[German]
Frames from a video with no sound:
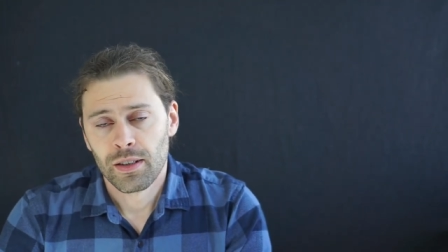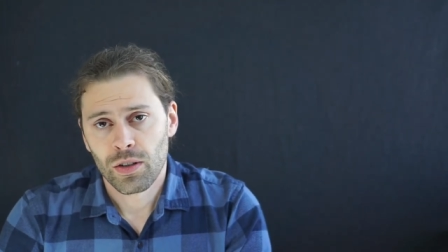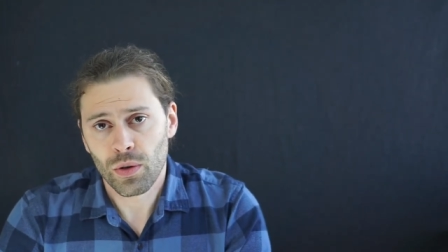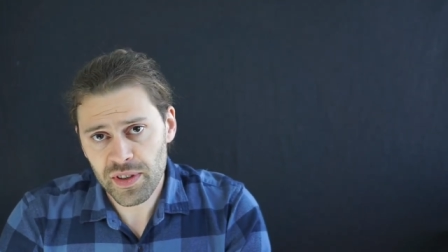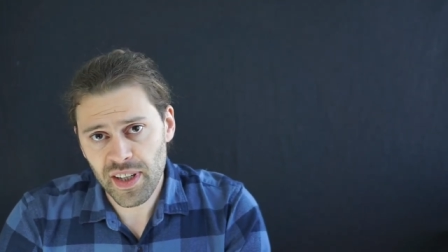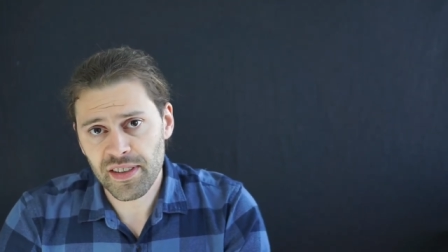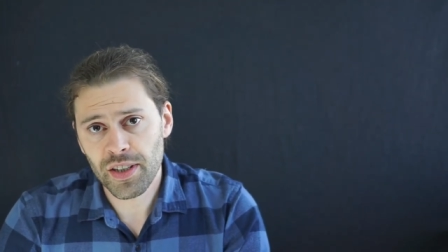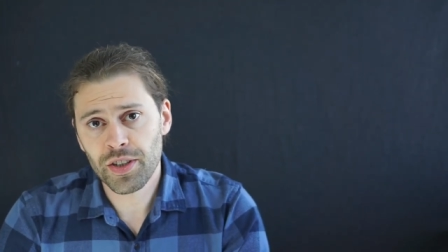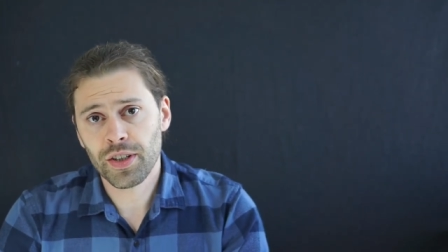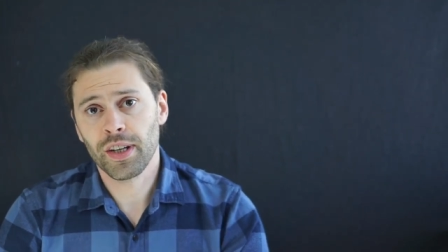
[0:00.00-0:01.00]

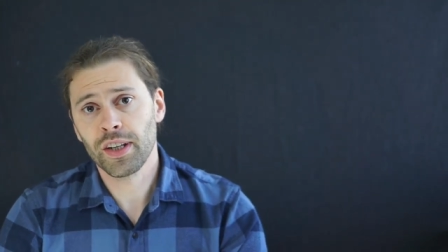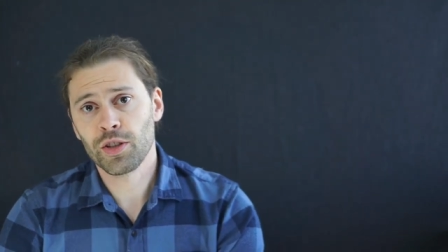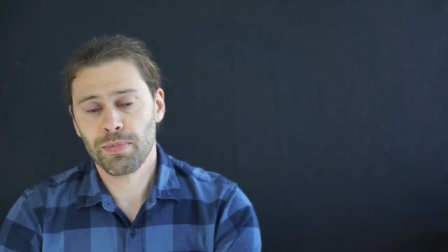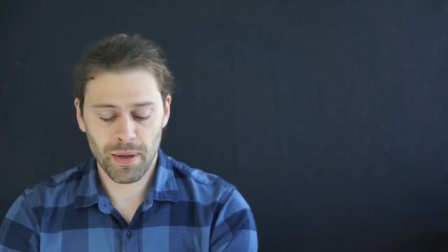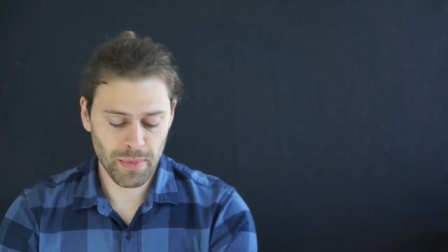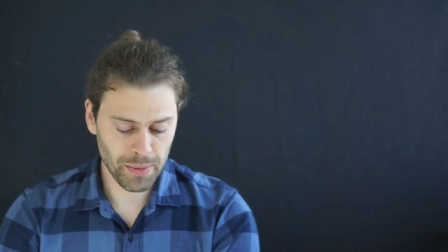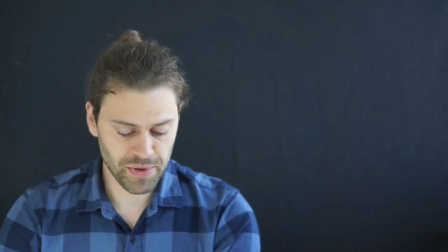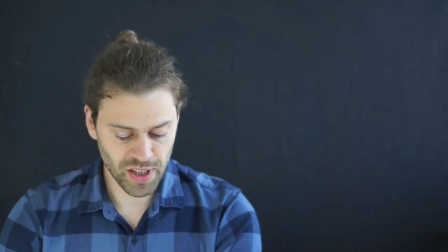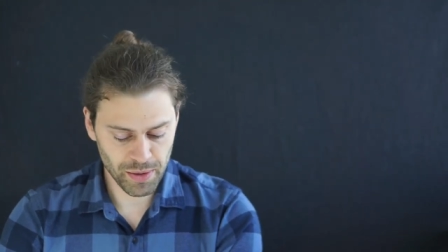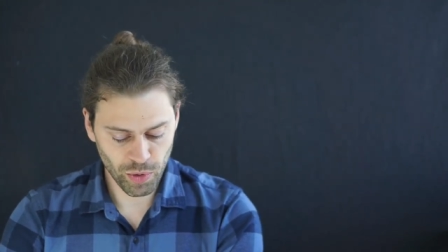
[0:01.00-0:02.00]
Grundsätzlich geht es beim
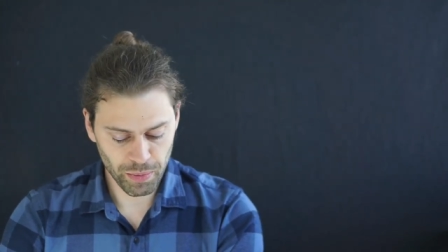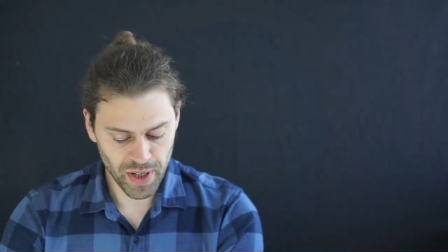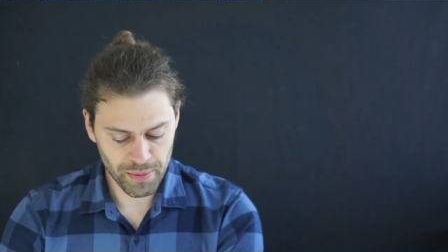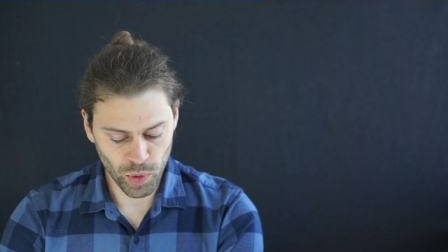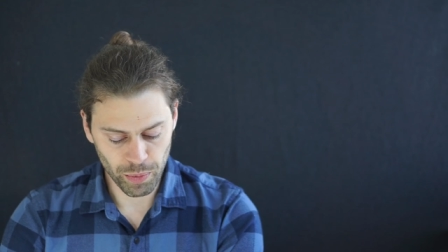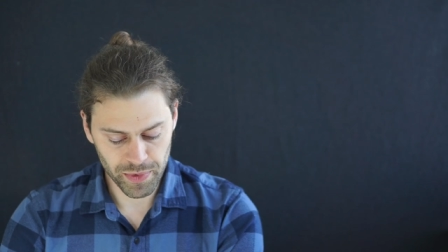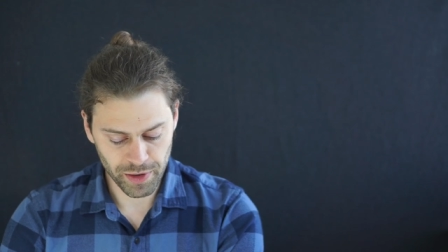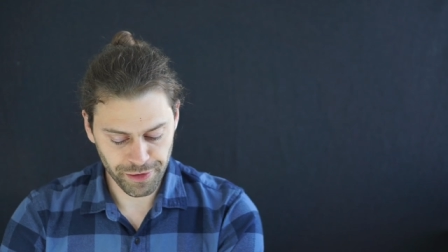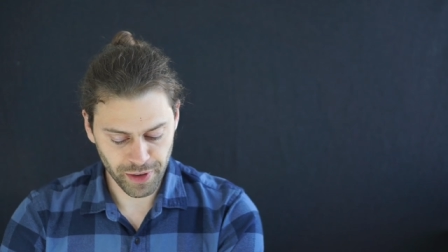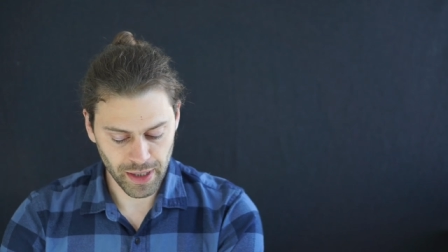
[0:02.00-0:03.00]
Leib-Seele-Problem um die
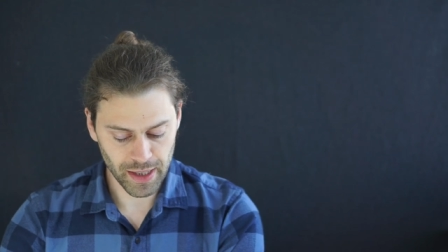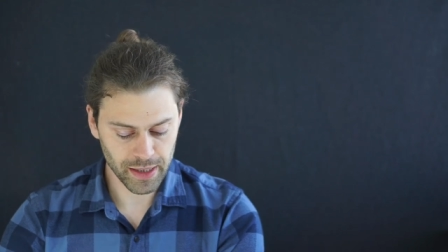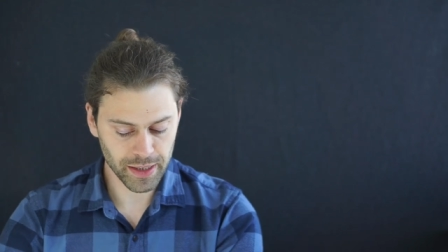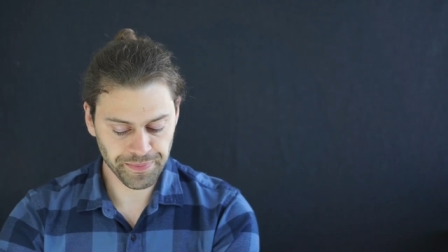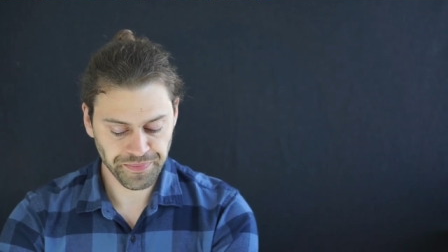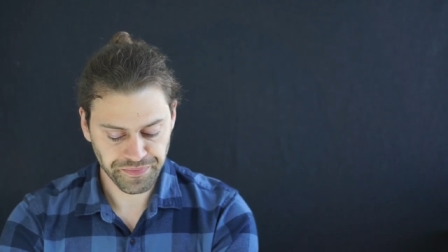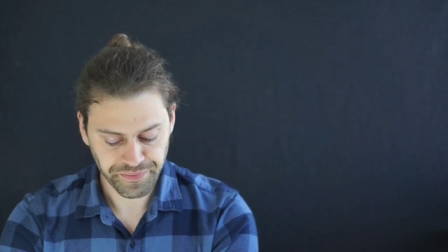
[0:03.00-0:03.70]
Frage,